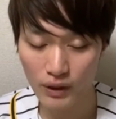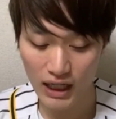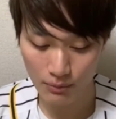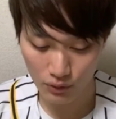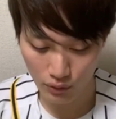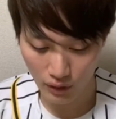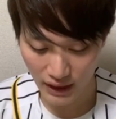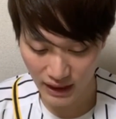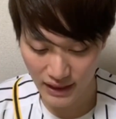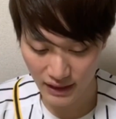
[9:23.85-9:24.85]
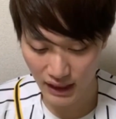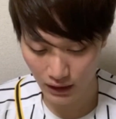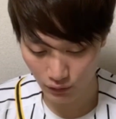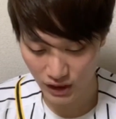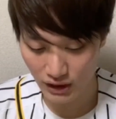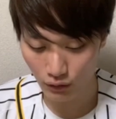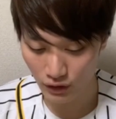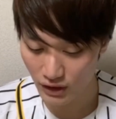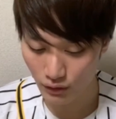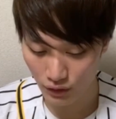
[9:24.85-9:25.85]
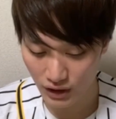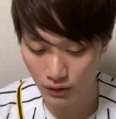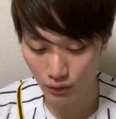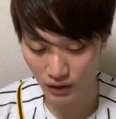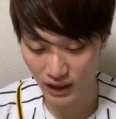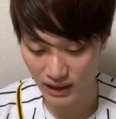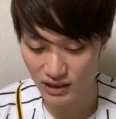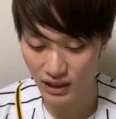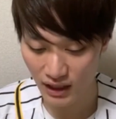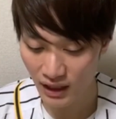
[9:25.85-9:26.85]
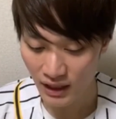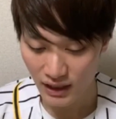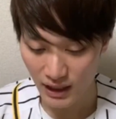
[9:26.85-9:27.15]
フォアボールを与えてからのヒットヒットヒットって感じでね、